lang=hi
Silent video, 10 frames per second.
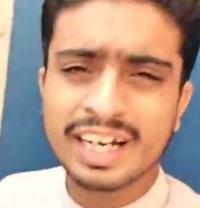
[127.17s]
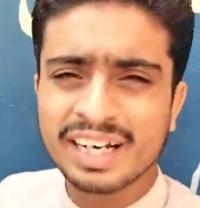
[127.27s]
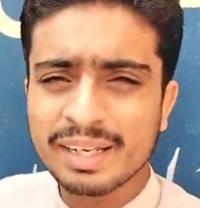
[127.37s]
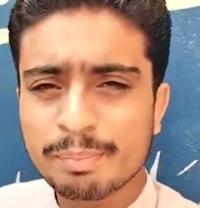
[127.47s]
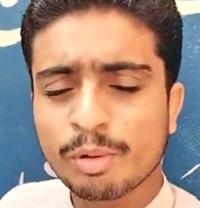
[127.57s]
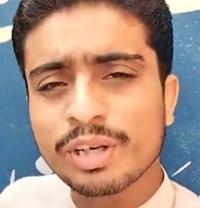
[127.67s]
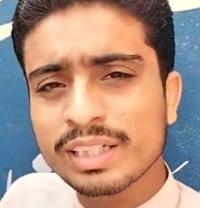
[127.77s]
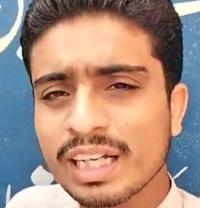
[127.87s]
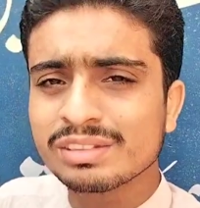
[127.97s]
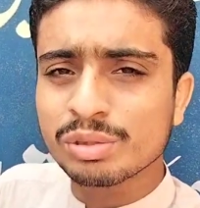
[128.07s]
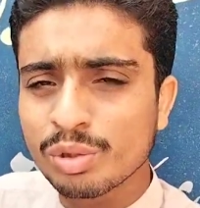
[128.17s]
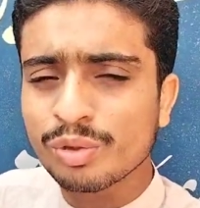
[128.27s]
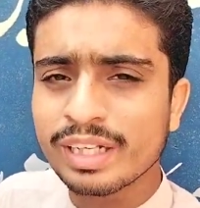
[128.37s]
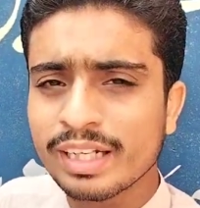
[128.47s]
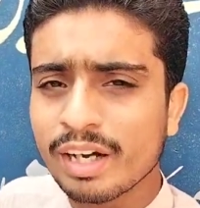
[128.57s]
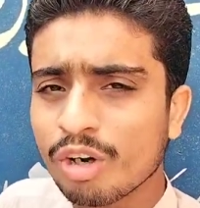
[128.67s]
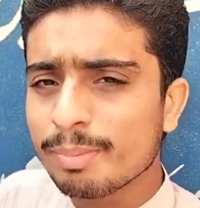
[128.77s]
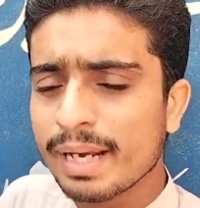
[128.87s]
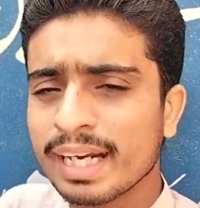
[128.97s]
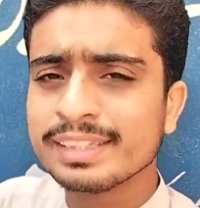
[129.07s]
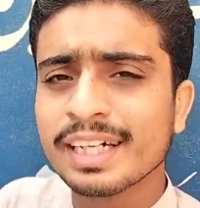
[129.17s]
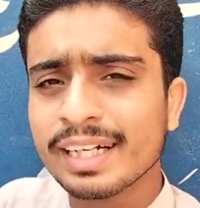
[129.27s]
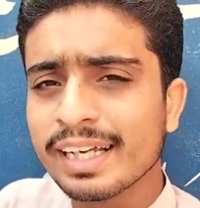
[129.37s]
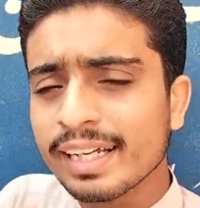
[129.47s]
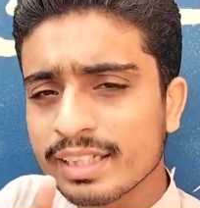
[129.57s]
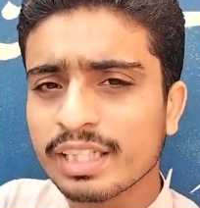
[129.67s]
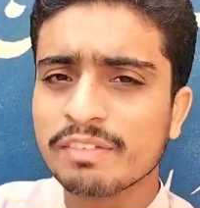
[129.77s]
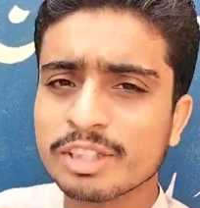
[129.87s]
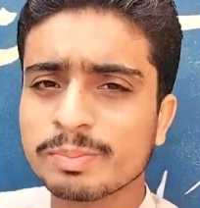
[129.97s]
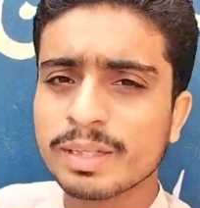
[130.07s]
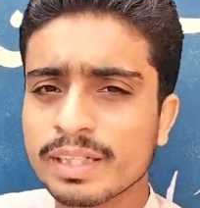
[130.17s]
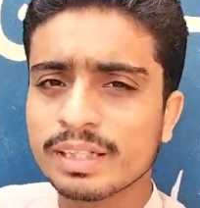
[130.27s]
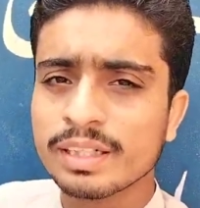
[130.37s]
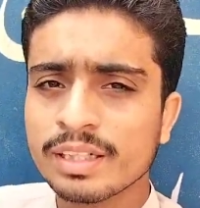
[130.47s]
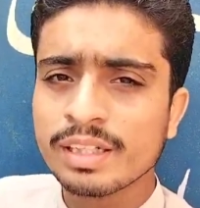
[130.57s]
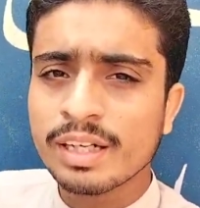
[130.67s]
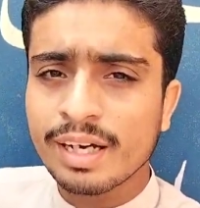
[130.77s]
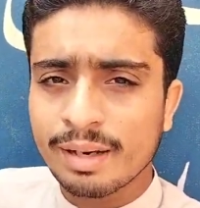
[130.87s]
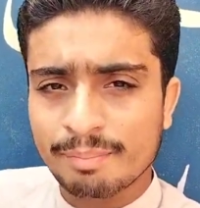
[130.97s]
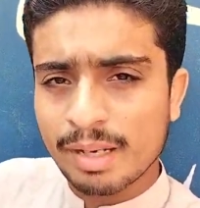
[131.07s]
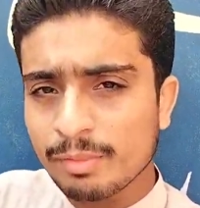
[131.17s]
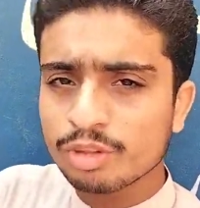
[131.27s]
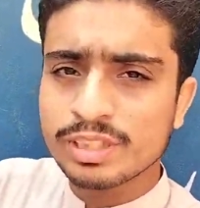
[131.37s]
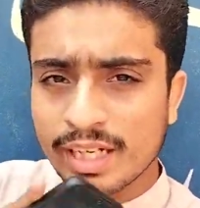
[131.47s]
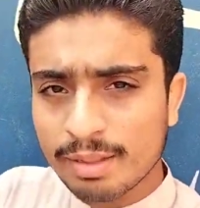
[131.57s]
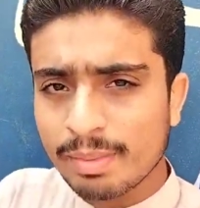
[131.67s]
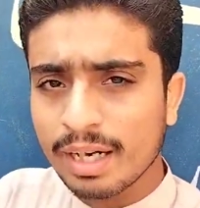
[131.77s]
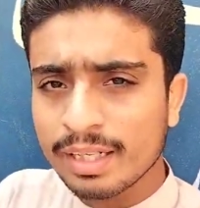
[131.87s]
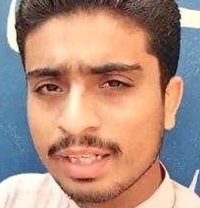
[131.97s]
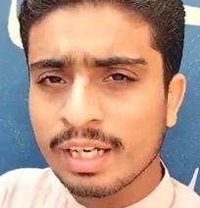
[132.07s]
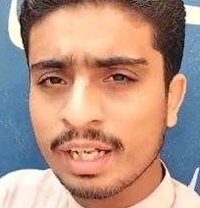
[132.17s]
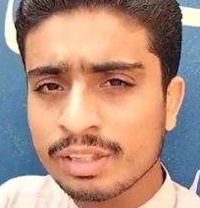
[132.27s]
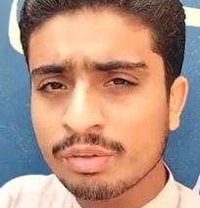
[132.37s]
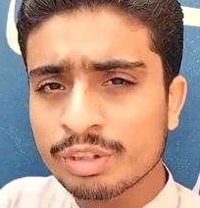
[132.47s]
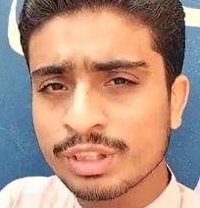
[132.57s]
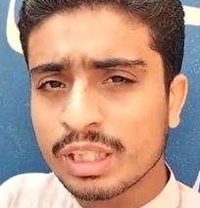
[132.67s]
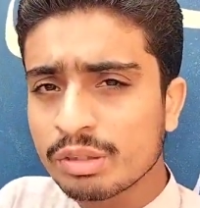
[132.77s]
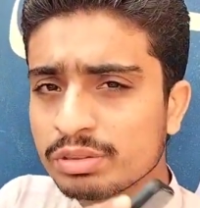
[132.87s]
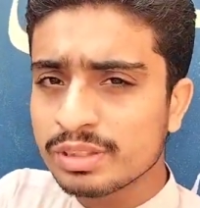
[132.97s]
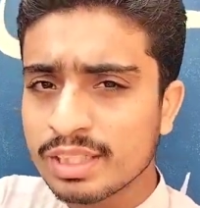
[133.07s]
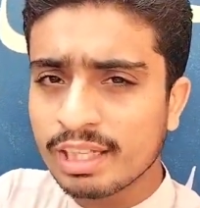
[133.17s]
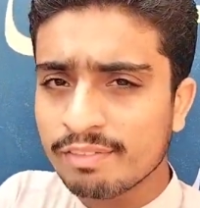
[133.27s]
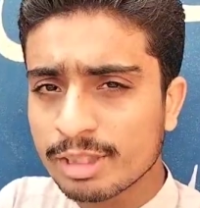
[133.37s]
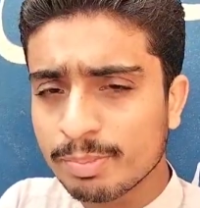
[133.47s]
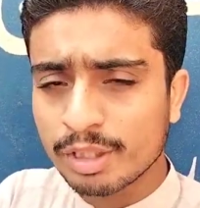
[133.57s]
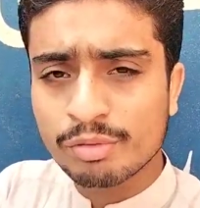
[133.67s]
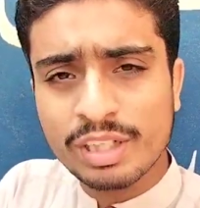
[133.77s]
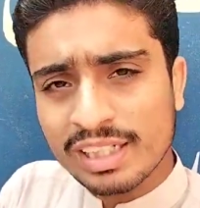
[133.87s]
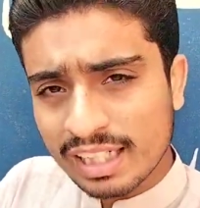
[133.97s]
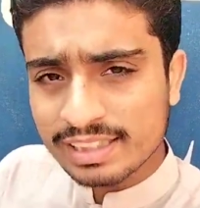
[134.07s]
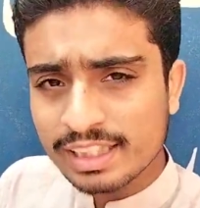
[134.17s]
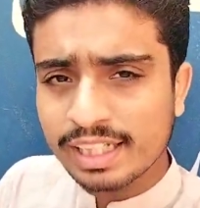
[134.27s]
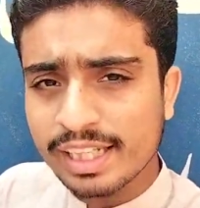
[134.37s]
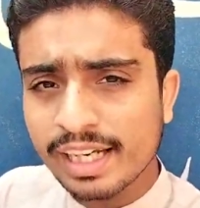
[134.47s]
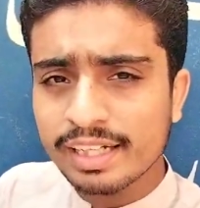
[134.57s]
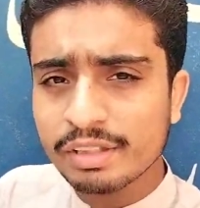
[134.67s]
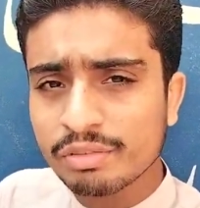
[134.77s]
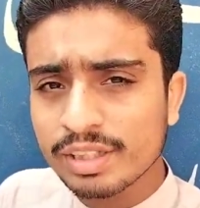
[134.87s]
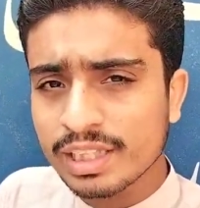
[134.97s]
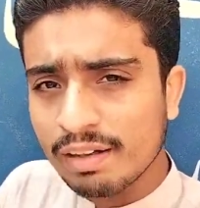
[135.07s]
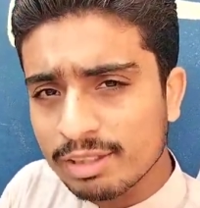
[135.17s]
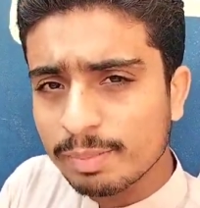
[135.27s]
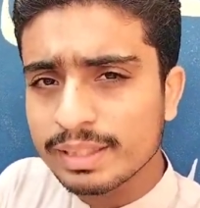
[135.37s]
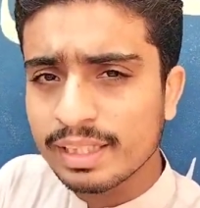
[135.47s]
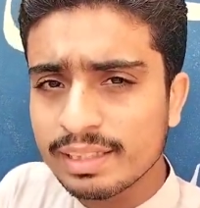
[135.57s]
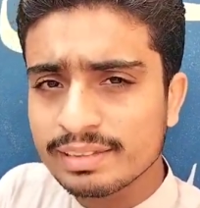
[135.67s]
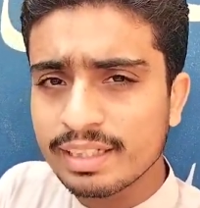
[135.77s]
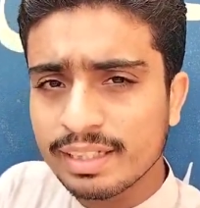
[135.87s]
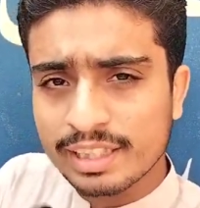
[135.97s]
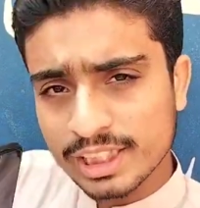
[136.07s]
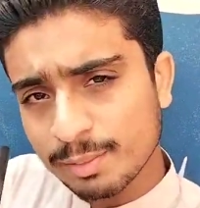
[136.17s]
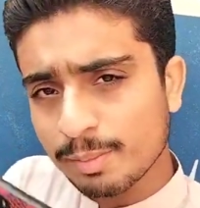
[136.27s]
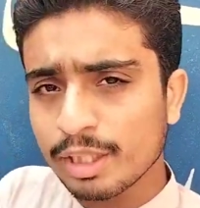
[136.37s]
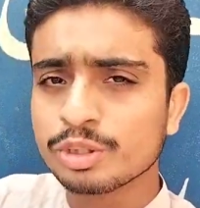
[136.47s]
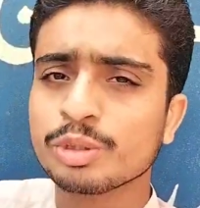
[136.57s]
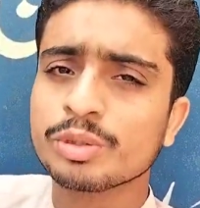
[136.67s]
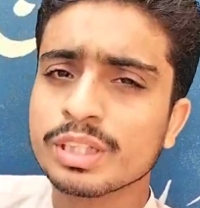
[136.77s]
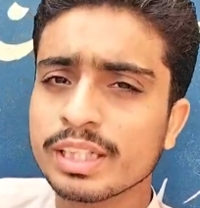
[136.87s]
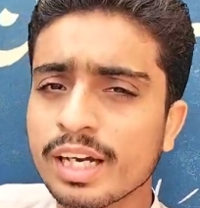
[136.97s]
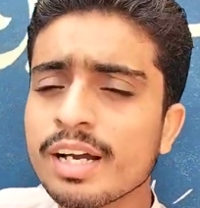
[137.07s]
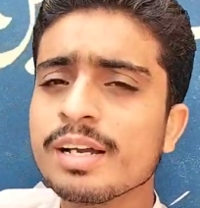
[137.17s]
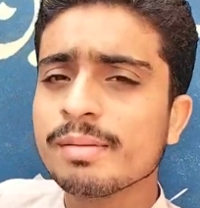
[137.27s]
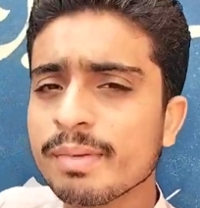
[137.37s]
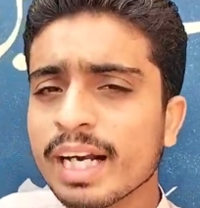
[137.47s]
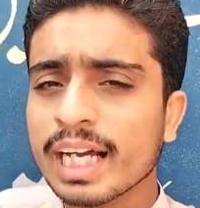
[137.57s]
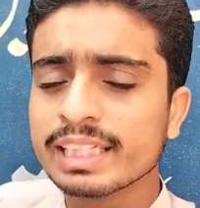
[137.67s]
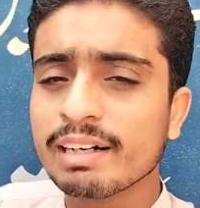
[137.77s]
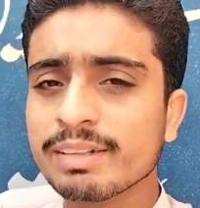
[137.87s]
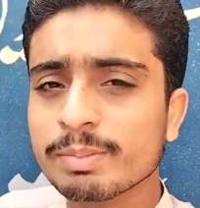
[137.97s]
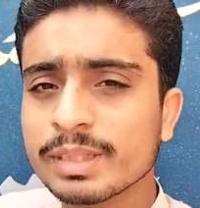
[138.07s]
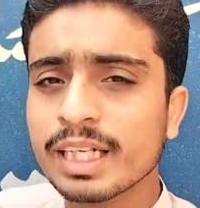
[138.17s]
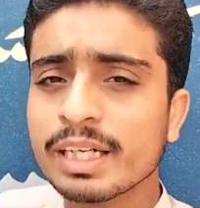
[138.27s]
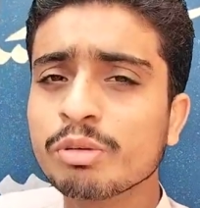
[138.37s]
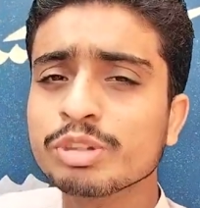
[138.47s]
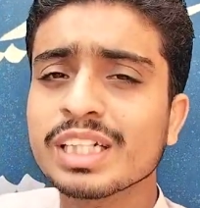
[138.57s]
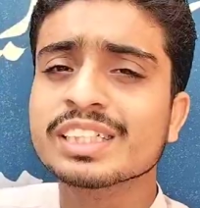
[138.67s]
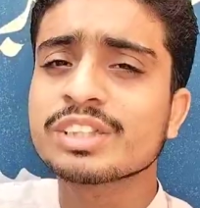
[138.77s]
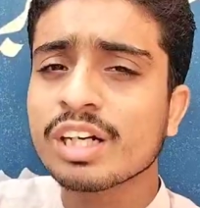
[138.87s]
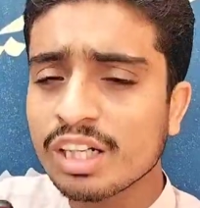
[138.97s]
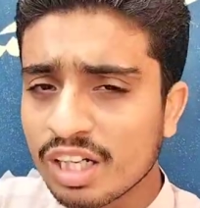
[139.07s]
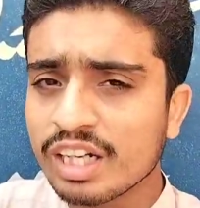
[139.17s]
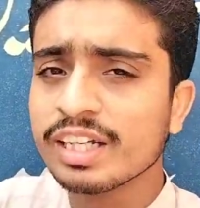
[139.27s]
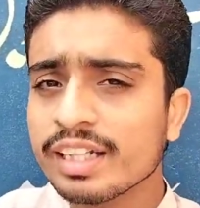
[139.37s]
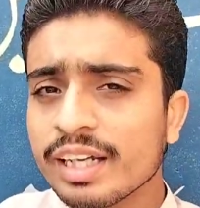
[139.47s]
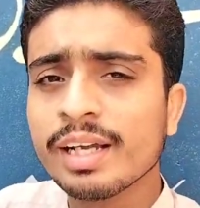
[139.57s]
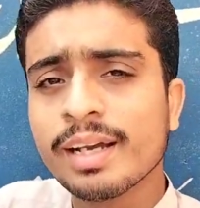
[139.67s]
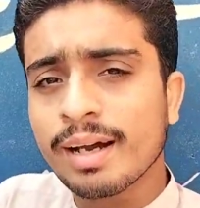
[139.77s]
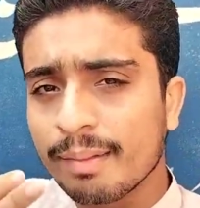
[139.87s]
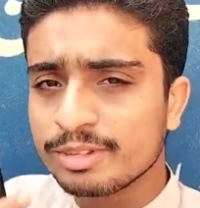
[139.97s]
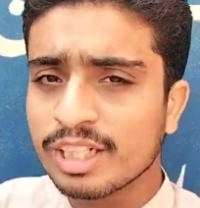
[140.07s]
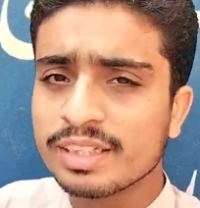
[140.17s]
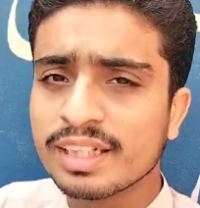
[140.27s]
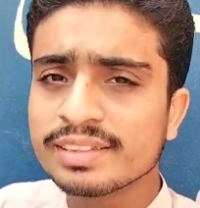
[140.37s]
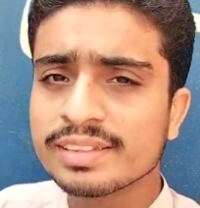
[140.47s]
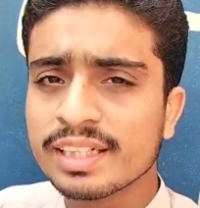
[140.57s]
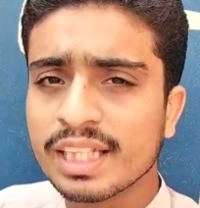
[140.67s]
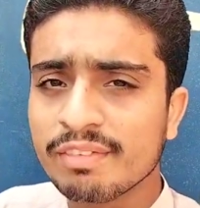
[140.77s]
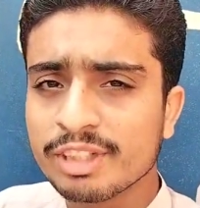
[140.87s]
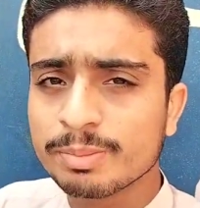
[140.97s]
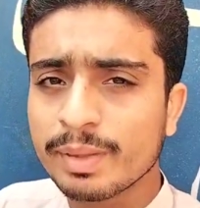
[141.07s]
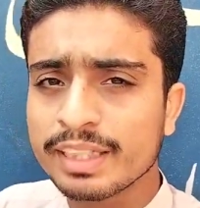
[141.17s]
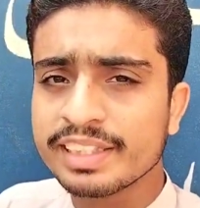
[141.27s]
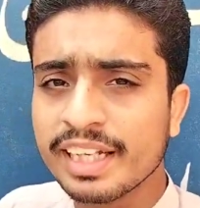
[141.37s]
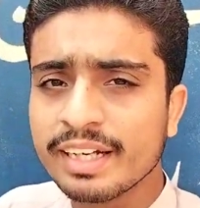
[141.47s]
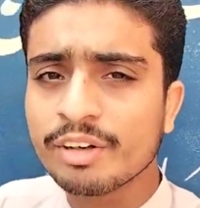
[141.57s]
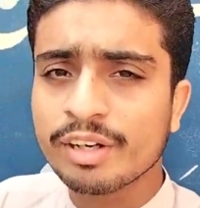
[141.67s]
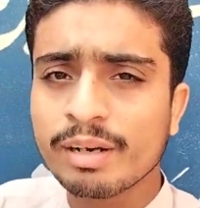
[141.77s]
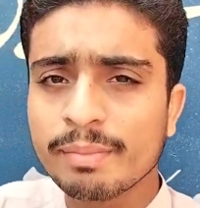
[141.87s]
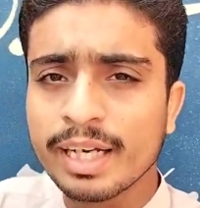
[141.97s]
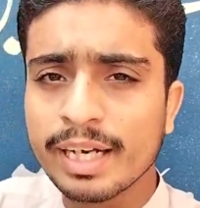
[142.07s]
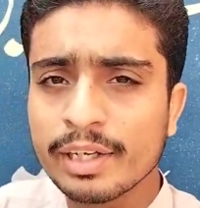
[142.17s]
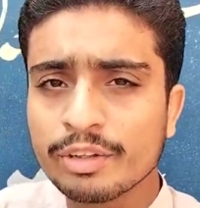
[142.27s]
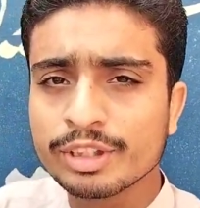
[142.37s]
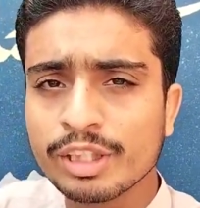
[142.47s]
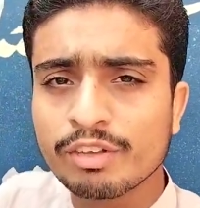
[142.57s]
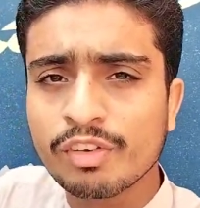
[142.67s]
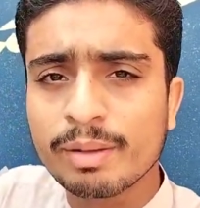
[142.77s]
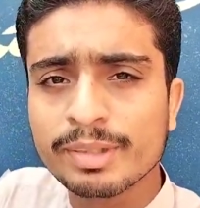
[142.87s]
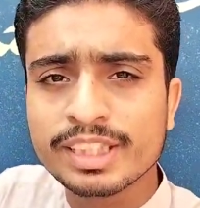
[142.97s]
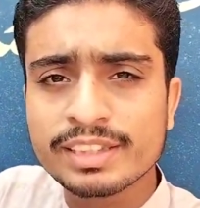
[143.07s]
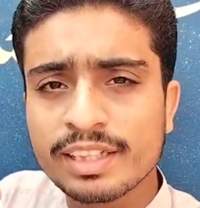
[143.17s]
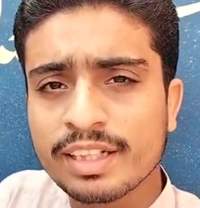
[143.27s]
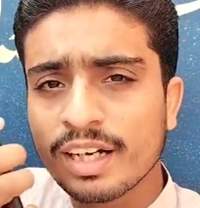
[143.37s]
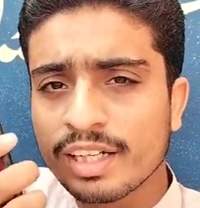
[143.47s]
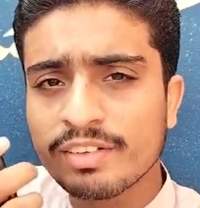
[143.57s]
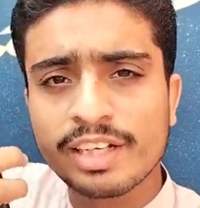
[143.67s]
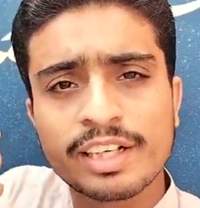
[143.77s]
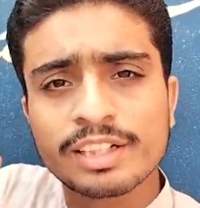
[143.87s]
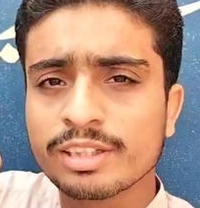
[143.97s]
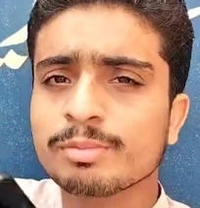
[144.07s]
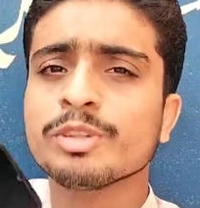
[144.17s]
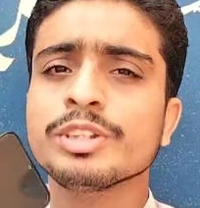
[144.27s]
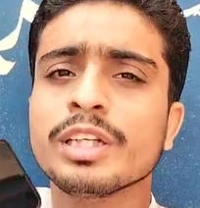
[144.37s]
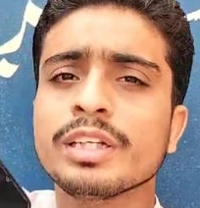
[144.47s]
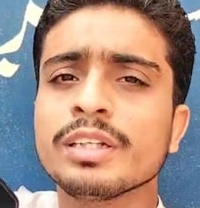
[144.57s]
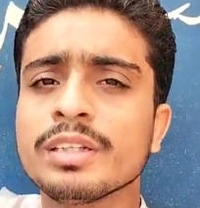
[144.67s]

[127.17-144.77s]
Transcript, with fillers: यानी पौने दस हो रहे हैं और मैंने जाना है एक दावत पर अब मैं मोटरसाइकिल बाहर निकालता हूँ और जाता हूँ सीधा दावत पर क्योंकि नाश्ता किया नहीं क्योंकि दावत पर जाना था इसलिए नाश्ता भी मैंने छोड़ दिया मैंने कहा दावत पर जाके कुछ एक्स्ट्रा खा लेंगे अब चलते हैं सीधा दावत पर ये ना हो कि हम लेट हो जाए और वहाँ पे चीज़ें खाने वाली ख़त्म हो जाए